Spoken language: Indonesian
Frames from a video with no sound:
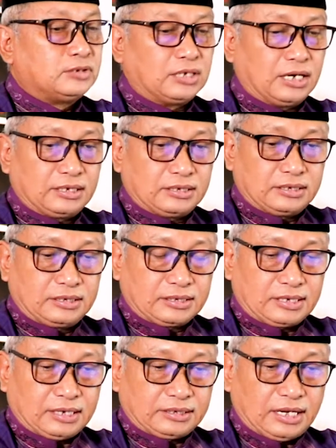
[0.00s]
Dengan
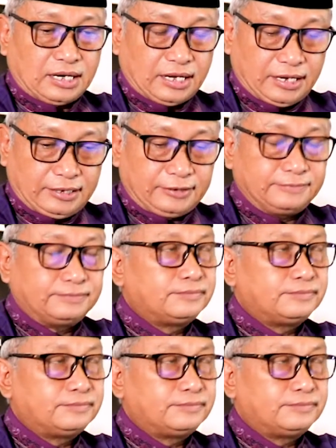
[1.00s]
kata lain,